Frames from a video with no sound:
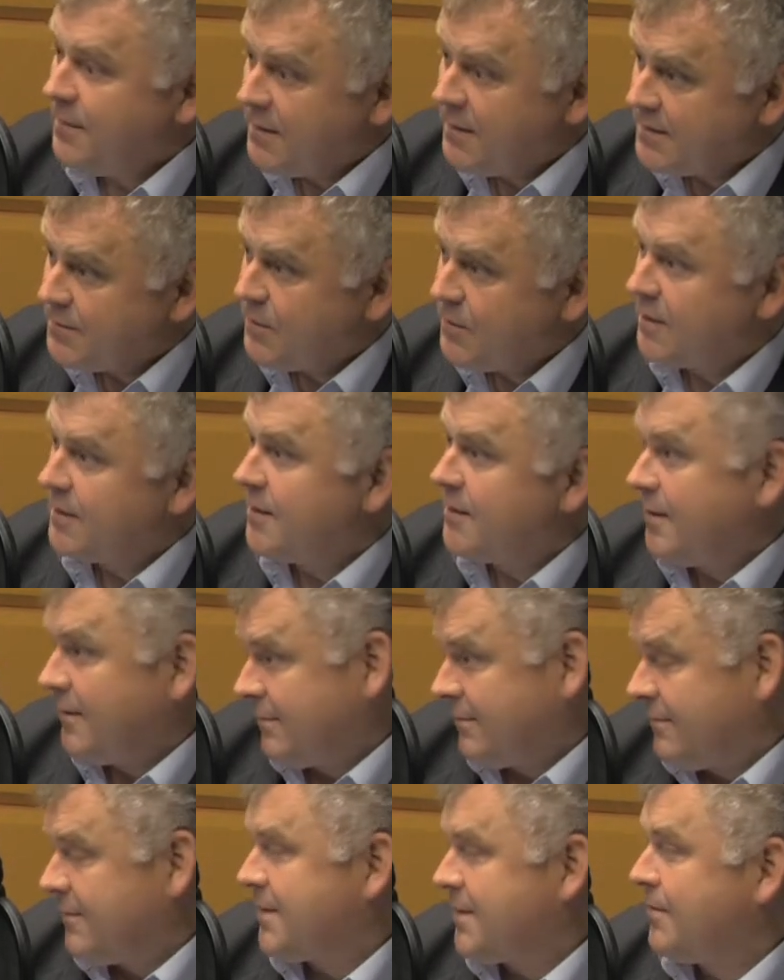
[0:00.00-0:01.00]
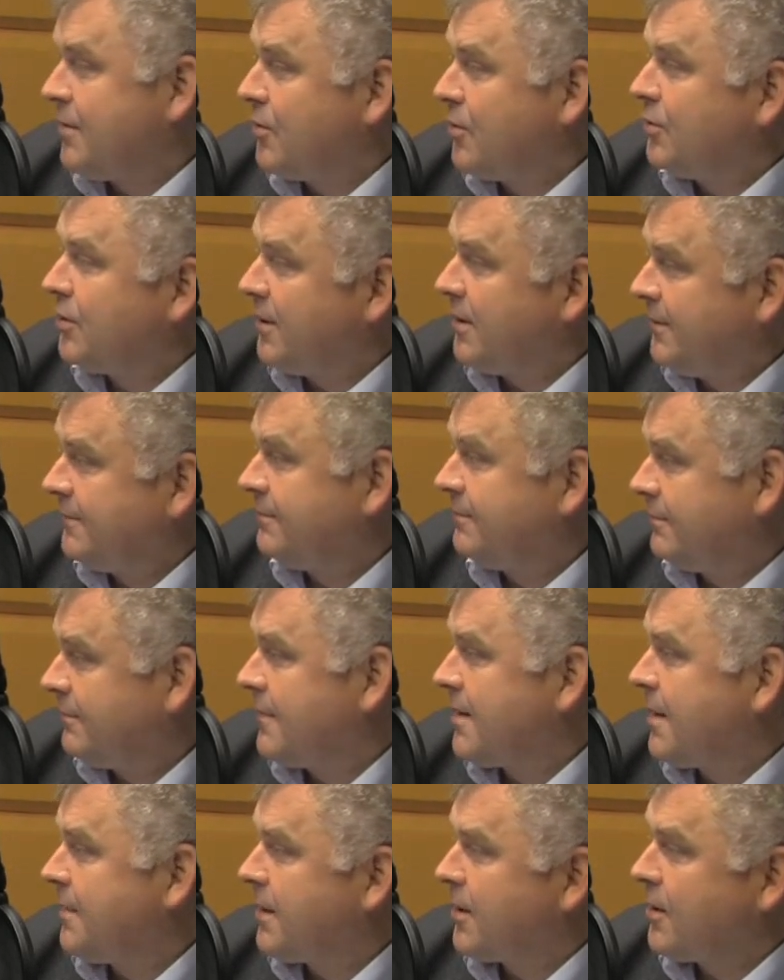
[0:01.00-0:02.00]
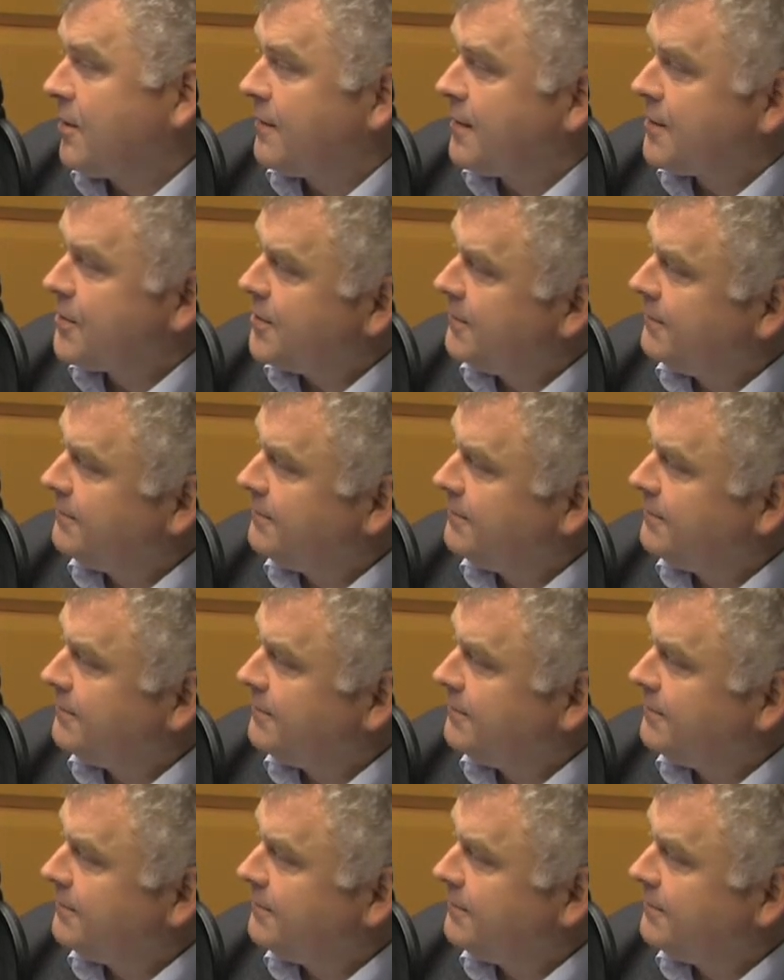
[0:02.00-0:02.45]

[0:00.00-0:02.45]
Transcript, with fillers: I bezpłatnie samochód zaparkować.